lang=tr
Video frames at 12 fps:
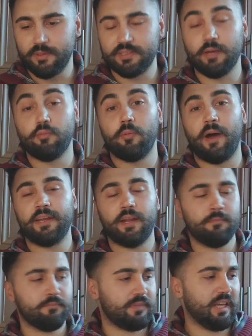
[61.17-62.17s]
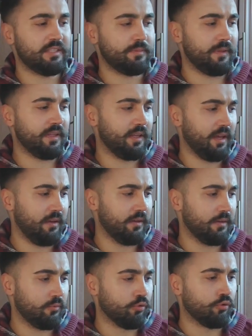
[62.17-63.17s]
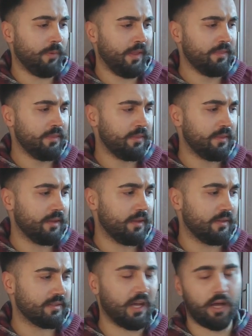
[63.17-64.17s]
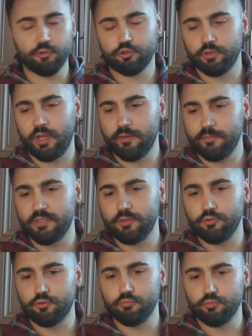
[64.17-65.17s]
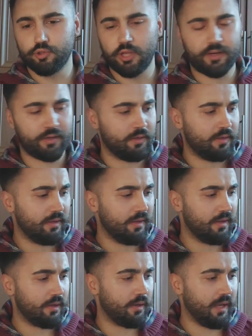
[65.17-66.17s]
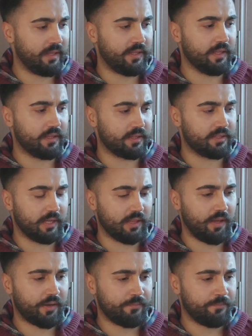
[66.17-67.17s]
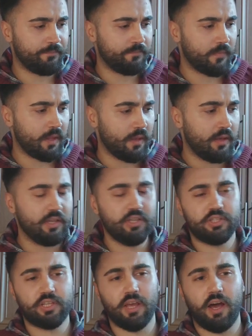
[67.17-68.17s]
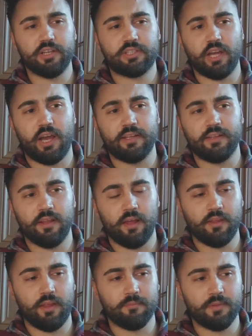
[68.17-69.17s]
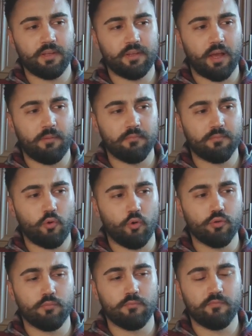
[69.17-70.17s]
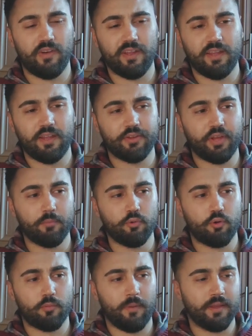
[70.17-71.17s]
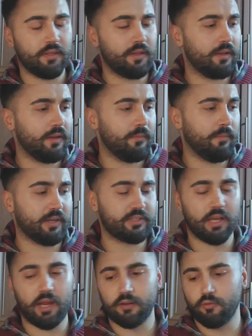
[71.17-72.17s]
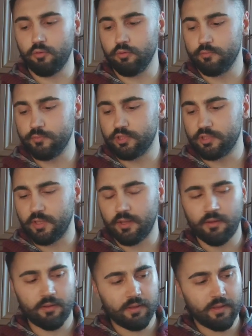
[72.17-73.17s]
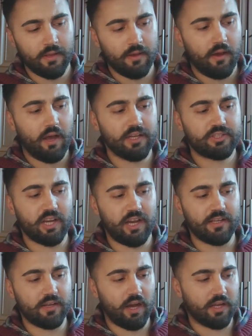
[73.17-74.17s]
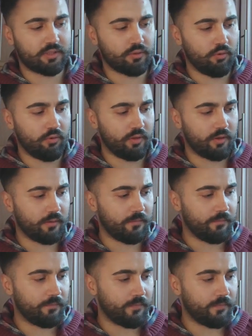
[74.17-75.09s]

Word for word: Biz de bu bayram kesmedik kurban. Ee, sağ olsunlar bizi düşünmüşler. Ee, et getirecekler. İşte aşağı indi. Adam dedi tam konum falan atamıyorum ben dedi. Başka yerde olduğum için dedi. Aşağı in karşıla onları.